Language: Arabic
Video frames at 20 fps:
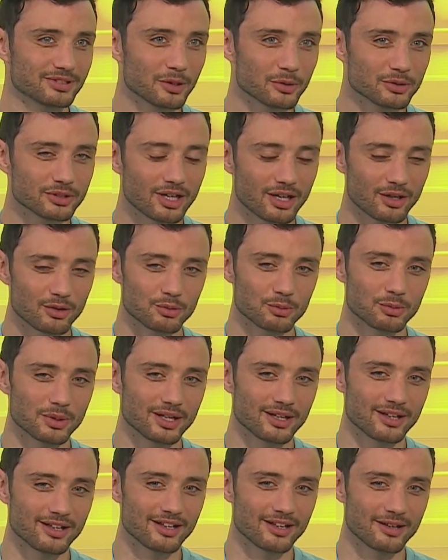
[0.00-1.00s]
بداو
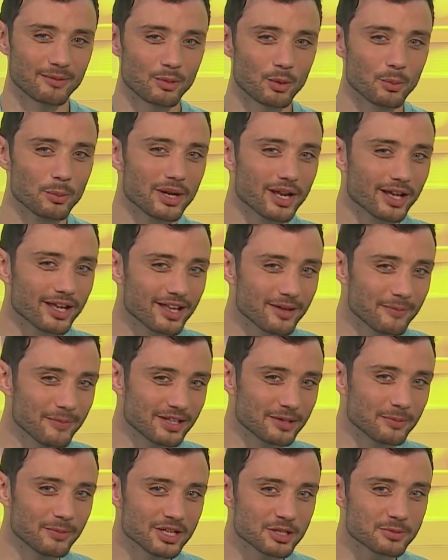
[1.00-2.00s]
يضحكوا بون بالك هي
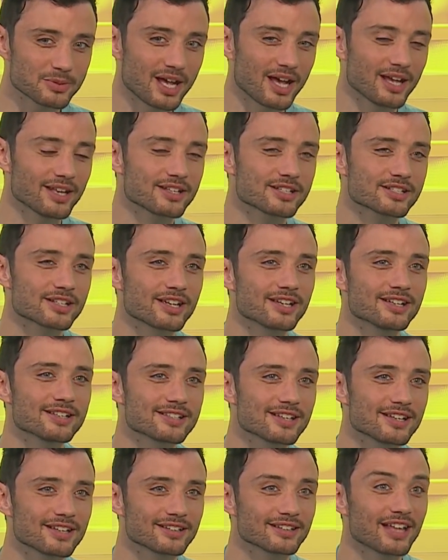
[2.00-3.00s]
ما تبانش بصح انا
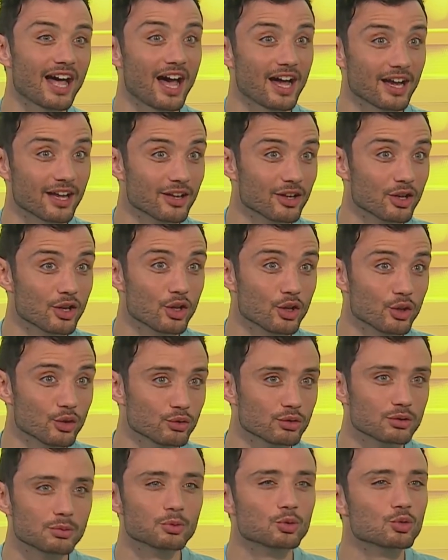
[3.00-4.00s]
جاي انسان نضحك
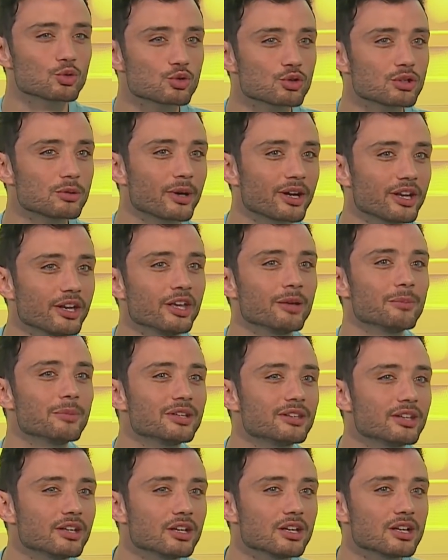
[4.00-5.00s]
توجور نبغي
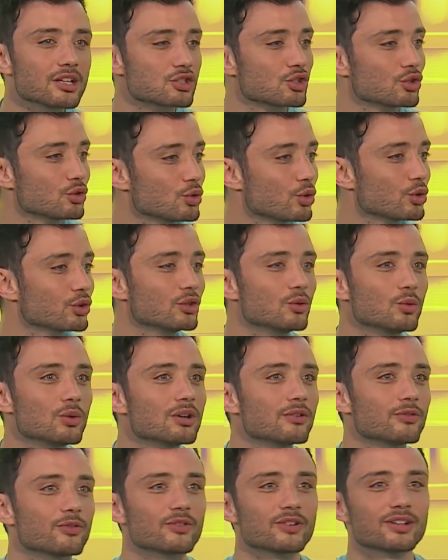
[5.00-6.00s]
نيميتي الناس نوض
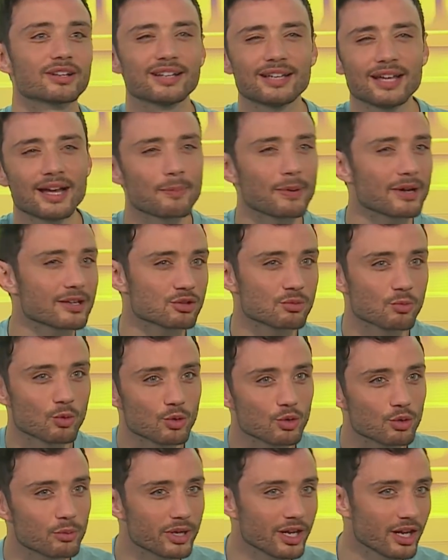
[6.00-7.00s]
نوقف كاع باغ
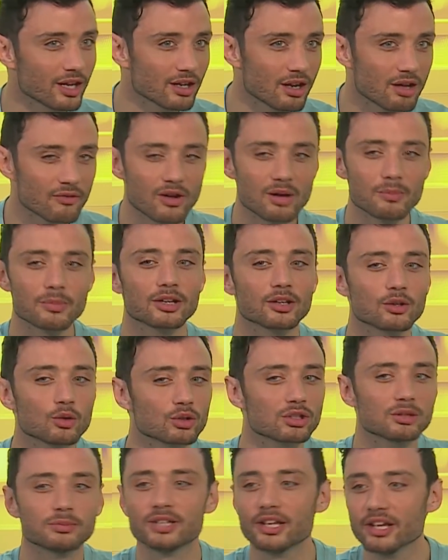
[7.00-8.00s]
اكزومبل نكونوا مريحين لا فامي
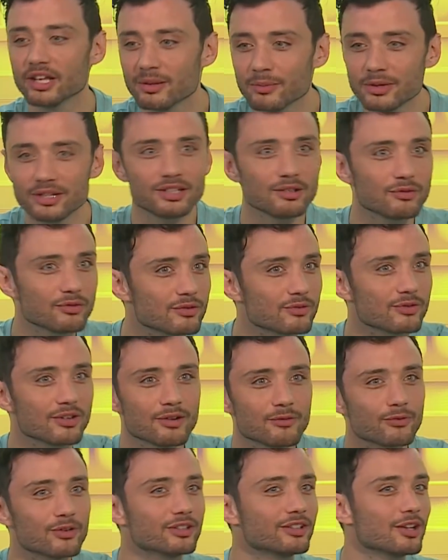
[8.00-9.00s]
نوض نبدا نيميتي في
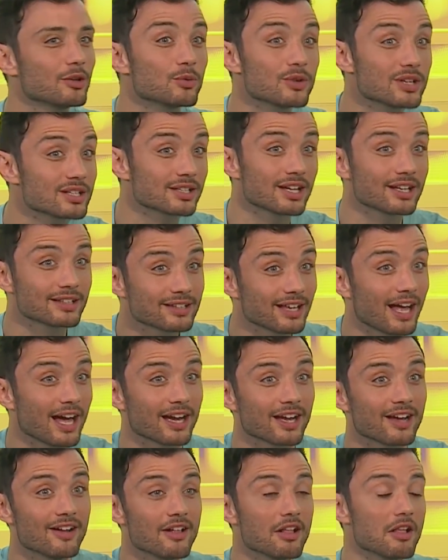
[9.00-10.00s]
فلان فلتان والناس كاع
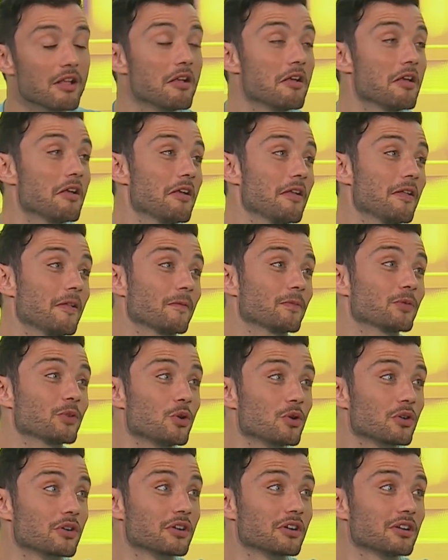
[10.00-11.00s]
تضحك
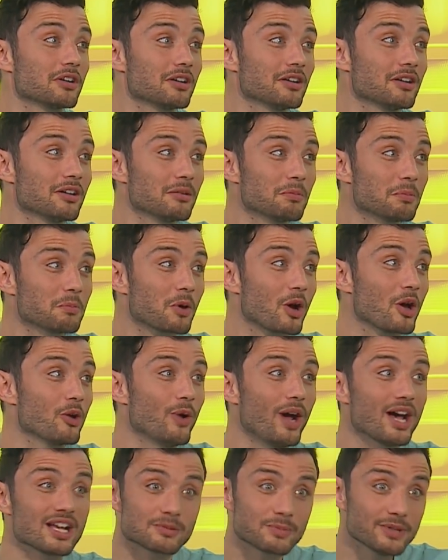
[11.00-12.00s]
دونك آه،
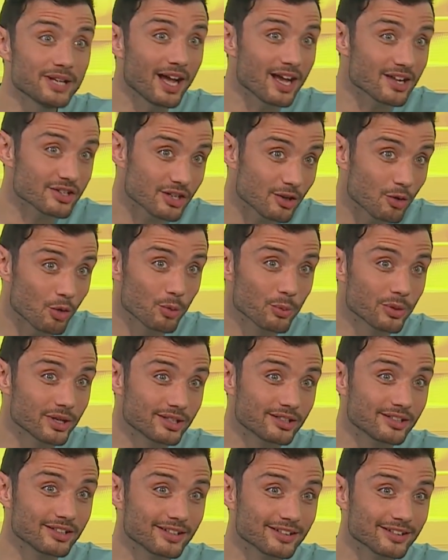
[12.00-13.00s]
كانوا حاسبين حاجه
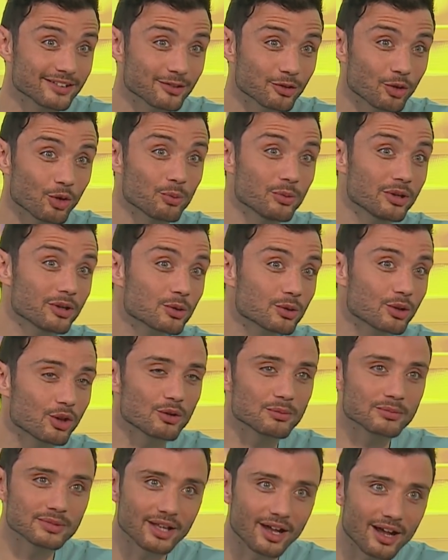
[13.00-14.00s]
كوميدي دونك من
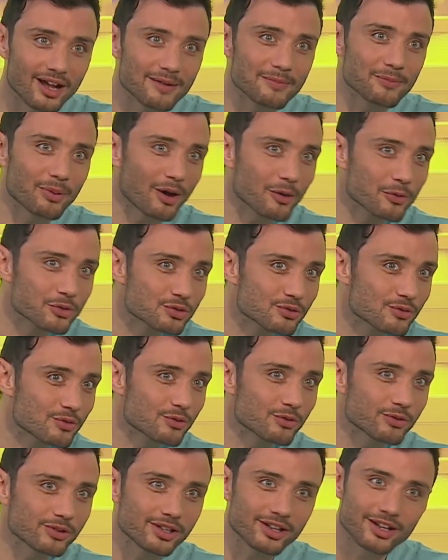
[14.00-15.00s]
قلت لهم دغام بقاو
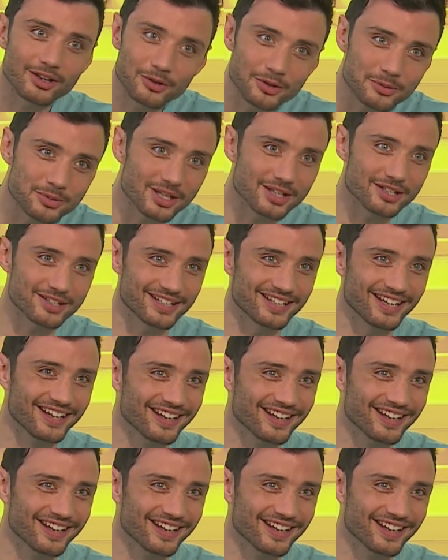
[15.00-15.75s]
يشوفوا فيها قالوا لي بصح